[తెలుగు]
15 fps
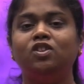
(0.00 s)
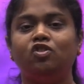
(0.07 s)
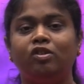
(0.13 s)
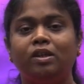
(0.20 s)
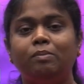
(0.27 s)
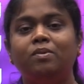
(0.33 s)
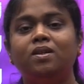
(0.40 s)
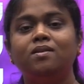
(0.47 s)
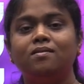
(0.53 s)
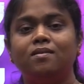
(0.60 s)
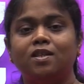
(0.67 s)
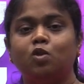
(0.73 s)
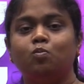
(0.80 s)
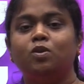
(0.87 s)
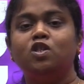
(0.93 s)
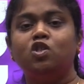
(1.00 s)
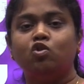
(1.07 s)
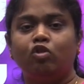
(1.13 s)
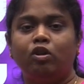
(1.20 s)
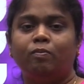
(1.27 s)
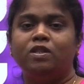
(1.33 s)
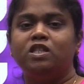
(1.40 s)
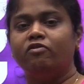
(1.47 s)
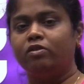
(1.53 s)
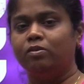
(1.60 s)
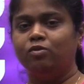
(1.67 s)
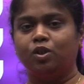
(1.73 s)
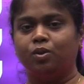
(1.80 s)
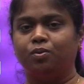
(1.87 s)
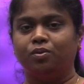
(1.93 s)
త్రీ మంత్స్ సిక్స్ మంత్స్ ట్వెల్వ్ మంత్స్ ఇవ్వడం
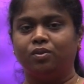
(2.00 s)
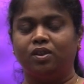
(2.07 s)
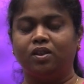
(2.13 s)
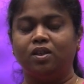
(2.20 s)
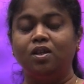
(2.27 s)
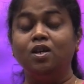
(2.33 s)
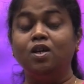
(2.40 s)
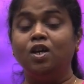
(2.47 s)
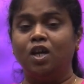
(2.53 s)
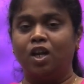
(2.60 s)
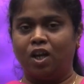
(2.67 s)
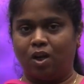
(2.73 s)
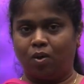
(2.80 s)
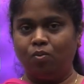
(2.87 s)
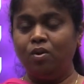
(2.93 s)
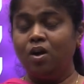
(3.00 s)
జరుగుతుందండి నౌ